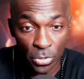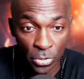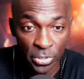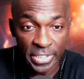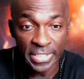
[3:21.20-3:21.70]

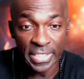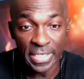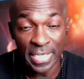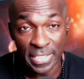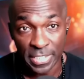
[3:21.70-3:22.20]
ont
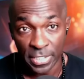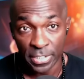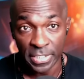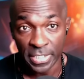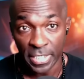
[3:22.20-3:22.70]
été
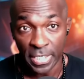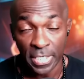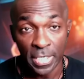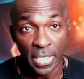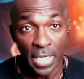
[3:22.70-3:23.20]

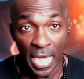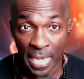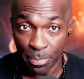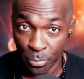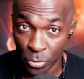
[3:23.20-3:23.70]
incendiées
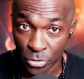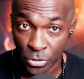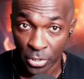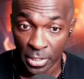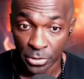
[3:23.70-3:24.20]
à
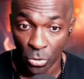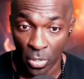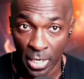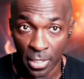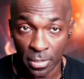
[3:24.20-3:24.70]
plusieurs
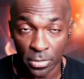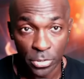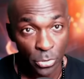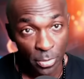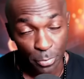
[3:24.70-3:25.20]
endroits.
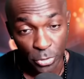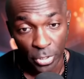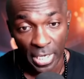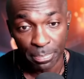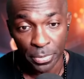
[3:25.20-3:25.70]
Selon
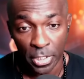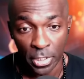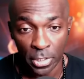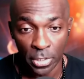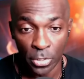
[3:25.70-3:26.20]
plusieurs
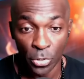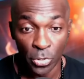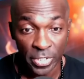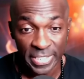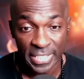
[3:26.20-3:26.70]
rapports,
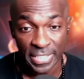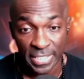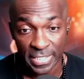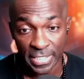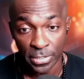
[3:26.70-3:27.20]
l'un des
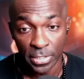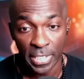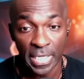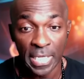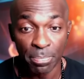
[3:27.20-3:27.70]

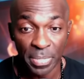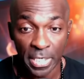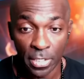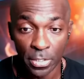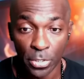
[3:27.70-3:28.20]
incidents
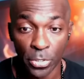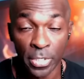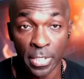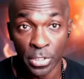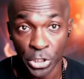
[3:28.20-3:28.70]
impliquant
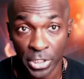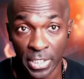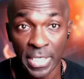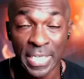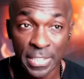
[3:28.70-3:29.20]
un
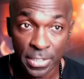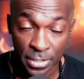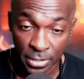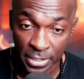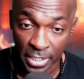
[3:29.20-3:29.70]
engin
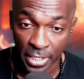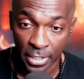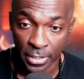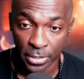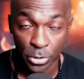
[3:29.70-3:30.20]

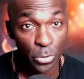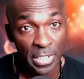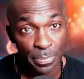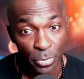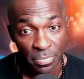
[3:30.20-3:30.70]
incendiaire, selon
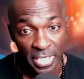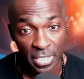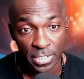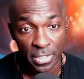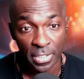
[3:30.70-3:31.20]
les
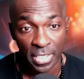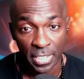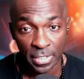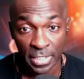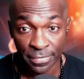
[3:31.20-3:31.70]
premières
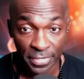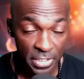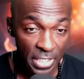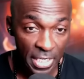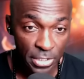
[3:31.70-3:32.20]
enquêtes et
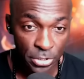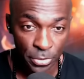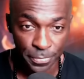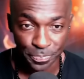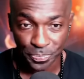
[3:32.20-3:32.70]

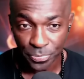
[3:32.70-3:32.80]
investigations.